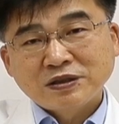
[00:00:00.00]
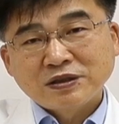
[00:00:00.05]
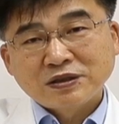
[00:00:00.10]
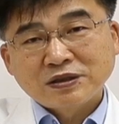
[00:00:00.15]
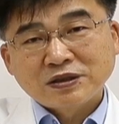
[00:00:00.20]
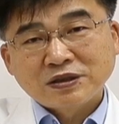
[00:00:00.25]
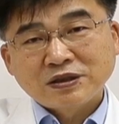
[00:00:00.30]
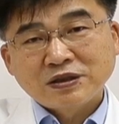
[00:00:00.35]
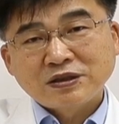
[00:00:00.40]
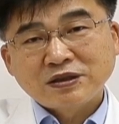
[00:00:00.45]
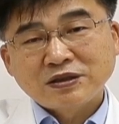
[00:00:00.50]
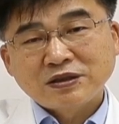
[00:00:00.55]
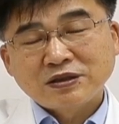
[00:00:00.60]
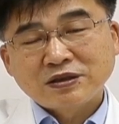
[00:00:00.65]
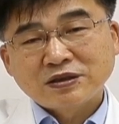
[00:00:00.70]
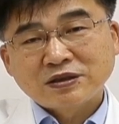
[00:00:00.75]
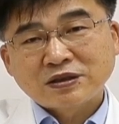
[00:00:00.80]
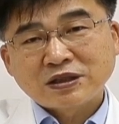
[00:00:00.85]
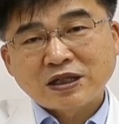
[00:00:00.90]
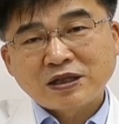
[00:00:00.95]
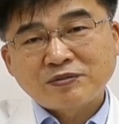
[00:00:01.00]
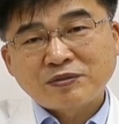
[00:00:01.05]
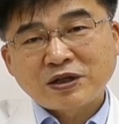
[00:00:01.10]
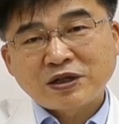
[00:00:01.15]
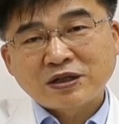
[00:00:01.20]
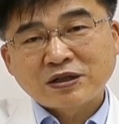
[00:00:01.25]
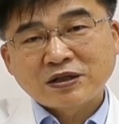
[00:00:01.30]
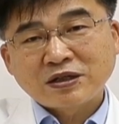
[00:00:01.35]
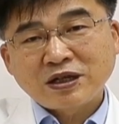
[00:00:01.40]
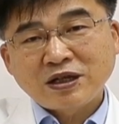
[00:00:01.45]
이
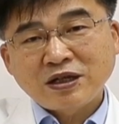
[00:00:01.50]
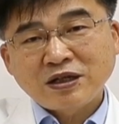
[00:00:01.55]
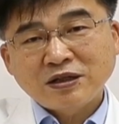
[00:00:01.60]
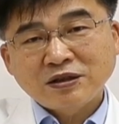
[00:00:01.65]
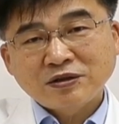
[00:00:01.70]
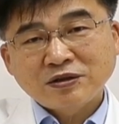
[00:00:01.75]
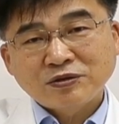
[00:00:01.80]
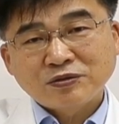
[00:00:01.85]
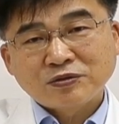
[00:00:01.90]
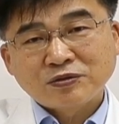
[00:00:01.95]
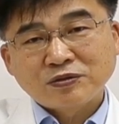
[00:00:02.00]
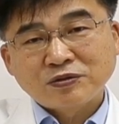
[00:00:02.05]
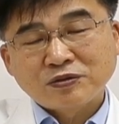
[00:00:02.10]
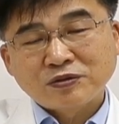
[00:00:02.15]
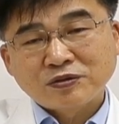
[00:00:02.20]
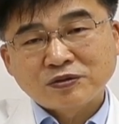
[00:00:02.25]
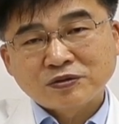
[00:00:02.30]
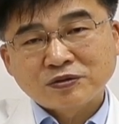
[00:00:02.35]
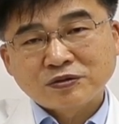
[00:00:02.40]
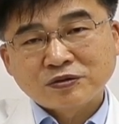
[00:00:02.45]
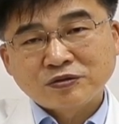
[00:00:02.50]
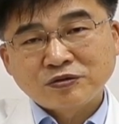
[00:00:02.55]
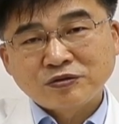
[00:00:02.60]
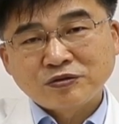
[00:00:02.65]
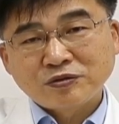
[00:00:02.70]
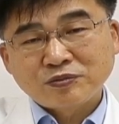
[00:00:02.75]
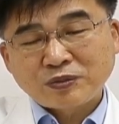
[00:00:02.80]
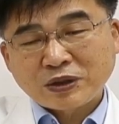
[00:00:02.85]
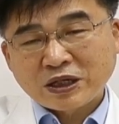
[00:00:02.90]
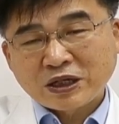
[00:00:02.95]
재발이나 또
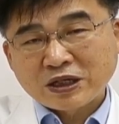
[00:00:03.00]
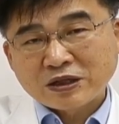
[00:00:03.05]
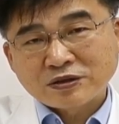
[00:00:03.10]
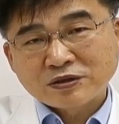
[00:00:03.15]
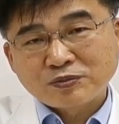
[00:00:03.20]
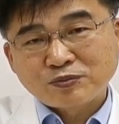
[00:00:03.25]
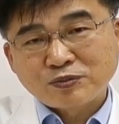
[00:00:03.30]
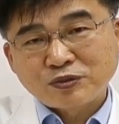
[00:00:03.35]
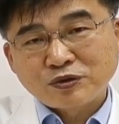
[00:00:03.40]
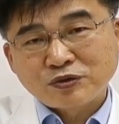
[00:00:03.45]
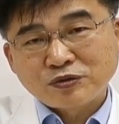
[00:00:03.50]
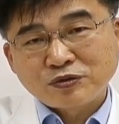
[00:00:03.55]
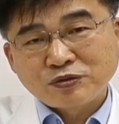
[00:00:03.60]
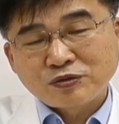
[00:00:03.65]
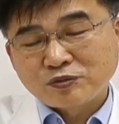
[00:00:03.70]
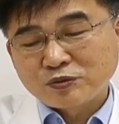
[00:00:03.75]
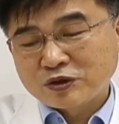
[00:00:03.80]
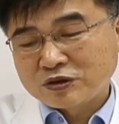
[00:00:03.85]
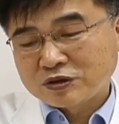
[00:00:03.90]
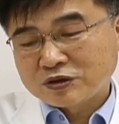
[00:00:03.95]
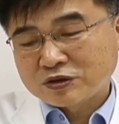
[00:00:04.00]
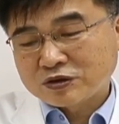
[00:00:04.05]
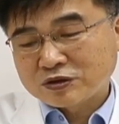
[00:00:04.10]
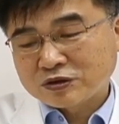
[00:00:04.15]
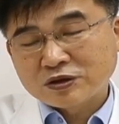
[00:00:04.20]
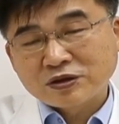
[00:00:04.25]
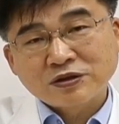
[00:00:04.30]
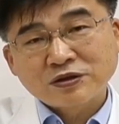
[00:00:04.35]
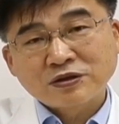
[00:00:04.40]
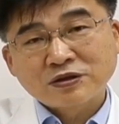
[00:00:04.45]
균, 바이러스 보유
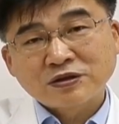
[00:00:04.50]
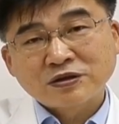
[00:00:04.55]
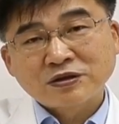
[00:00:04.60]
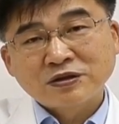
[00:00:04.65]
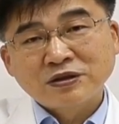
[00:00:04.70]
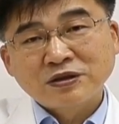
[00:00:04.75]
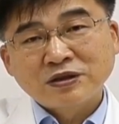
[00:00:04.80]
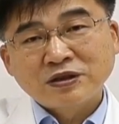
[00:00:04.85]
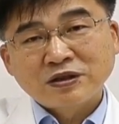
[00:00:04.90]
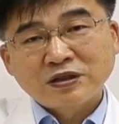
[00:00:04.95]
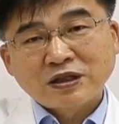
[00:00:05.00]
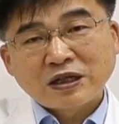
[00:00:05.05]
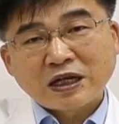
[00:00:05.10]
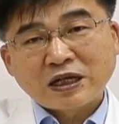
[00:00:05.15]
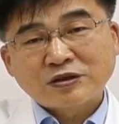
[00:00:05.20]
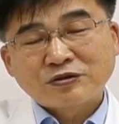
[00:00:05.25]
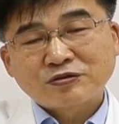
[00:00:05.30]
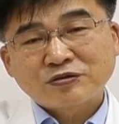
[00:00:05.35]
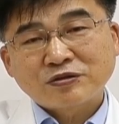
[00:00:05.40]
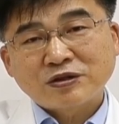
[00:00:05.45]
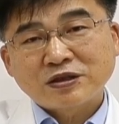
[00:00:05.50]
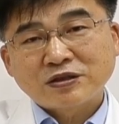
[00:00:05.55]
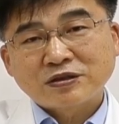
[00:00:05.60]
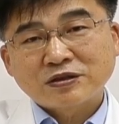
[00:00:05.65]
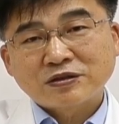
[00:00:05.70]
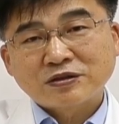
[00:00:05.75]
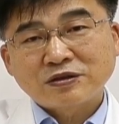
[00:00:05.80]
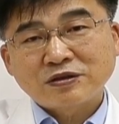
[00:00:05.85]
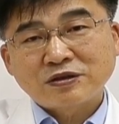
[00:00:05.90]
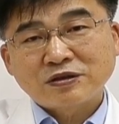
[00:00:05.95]
모니터링을 알 수가
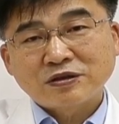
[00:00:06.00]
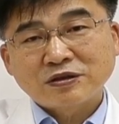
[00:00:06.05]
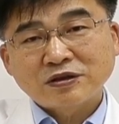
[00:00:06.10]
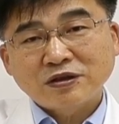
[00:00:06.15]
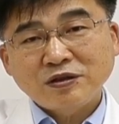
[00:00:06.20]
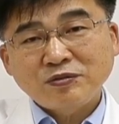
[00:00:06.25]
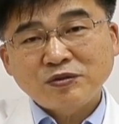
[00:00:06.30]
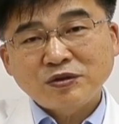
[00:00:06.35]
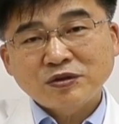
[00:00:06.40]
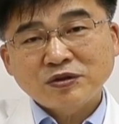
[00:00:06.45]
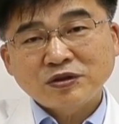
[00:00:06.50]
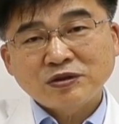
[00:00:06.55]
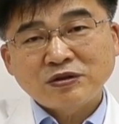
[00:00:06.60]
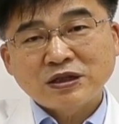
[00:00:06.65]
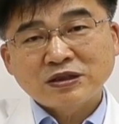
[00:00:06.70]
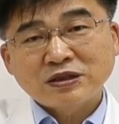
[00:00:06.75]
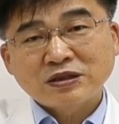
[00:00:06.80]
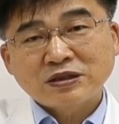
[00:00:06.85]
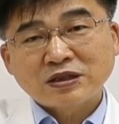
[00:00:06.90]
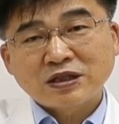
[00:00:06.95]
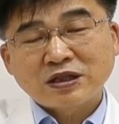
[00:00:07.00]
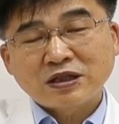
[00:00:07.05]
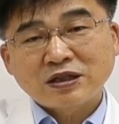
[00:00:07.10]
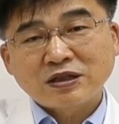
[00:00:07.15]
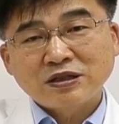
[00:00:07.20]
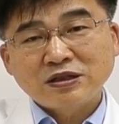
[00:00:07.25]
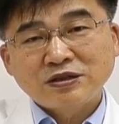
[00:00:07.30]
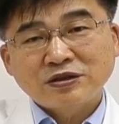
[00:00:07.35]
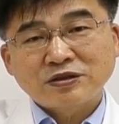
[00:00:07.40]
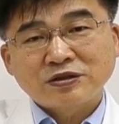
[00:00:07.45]
있어서 회복기 환자
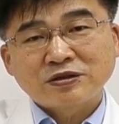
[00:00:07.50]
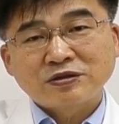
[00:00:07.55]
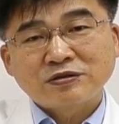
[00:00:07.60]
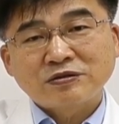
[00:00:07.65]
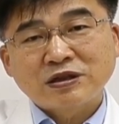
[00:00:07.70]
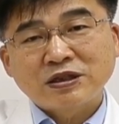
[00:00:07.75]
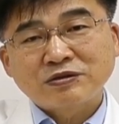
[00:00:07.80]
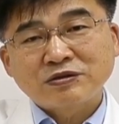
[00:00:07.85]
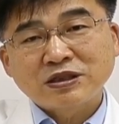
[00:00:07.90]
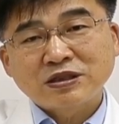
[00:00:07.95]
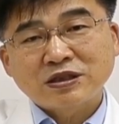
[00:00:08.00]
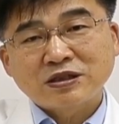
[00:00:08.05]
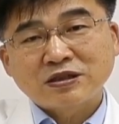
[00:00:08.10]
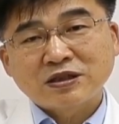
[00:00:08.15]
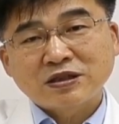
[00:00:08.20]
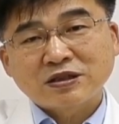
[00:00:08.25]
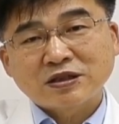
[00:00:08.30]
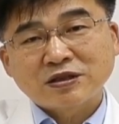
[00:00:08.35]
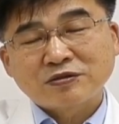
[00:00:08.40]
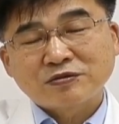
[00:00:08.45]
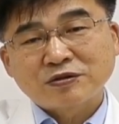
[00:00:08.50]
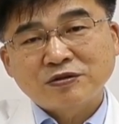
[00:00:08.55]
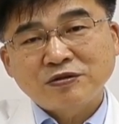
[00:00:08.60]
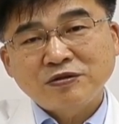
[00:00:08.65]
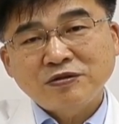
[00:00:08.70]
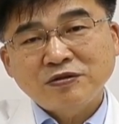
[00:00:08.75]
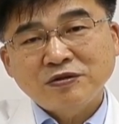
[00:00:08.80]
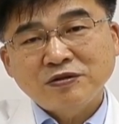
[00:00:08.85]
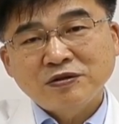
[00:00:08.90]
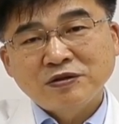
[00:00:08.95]
일정한 환자를
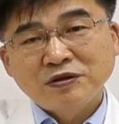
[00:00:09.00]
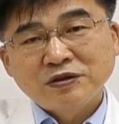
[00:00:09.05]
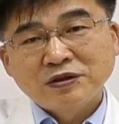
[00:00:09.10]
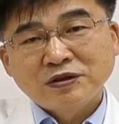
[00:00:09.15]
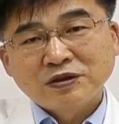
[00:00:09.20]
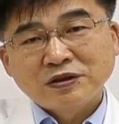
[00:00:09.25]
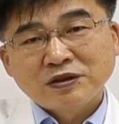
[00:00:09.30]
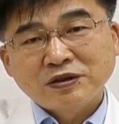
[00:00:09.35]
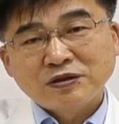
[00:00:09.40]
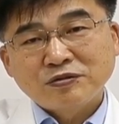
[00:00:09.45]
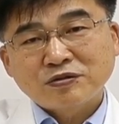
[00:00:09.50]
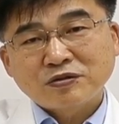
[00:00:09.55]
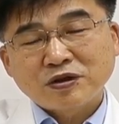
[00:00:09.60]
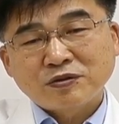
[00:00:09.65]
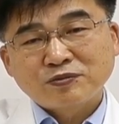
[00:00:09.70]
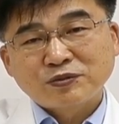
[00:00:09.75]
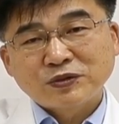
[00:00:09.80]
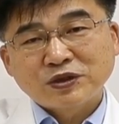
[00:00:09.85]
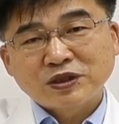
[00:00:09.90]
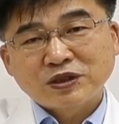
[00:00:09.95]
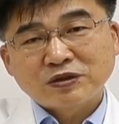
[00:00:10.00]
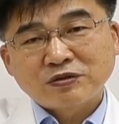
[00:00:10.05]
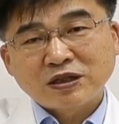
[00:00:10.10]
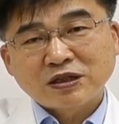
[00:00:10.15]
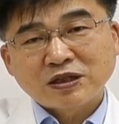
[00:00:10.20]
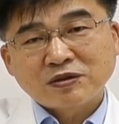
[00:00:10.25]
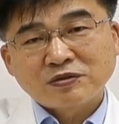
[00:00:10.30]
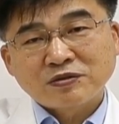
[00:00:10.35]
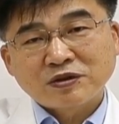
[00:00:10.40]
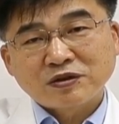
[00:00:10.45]
대상으로 호흡기 검체와
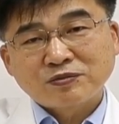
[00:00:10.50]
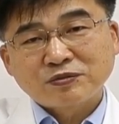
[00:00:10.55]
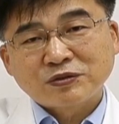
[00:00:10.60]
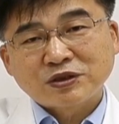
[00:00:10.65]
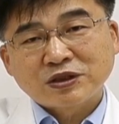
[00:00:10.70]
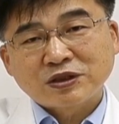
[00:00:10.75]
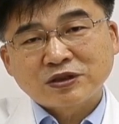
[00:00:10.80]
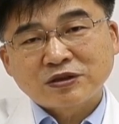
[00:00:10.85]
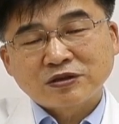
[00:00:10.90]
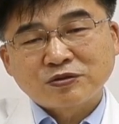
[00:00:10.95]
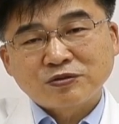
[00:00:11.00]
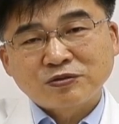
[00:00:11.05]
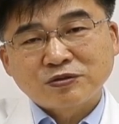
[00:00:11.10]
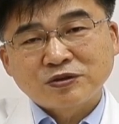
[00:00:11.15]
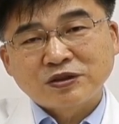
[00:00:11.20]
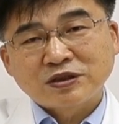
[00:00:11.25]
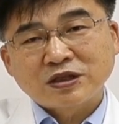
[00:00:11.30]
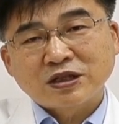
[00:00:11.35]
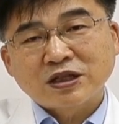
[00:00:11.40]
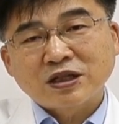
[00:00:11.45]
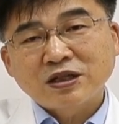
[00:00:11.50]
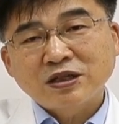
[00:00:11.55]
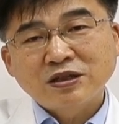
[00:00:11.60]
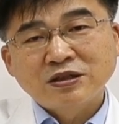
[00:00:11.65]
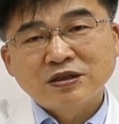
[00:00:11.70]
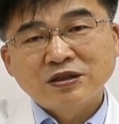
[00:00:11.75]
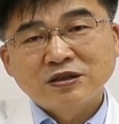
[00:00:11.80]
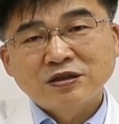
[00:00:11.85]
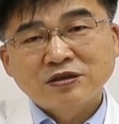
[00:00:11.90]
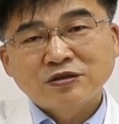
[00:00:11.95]
대변 검체를 동시에
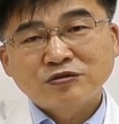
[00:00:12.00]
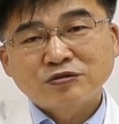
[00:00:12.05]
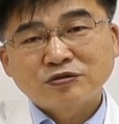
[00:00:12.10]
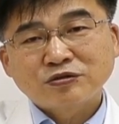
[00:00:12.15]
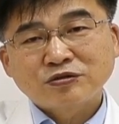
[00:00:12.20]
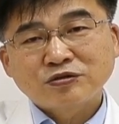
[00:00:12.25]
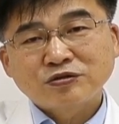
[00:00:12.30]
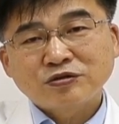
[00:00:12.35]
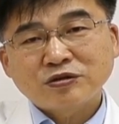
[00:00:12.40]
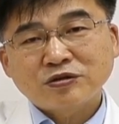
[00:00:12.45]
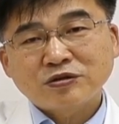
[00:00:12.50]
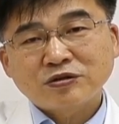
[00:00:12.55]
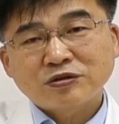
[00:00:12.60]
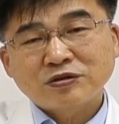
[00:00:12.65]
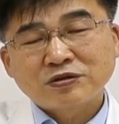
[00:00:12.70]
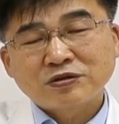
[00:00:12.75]
쭉 추적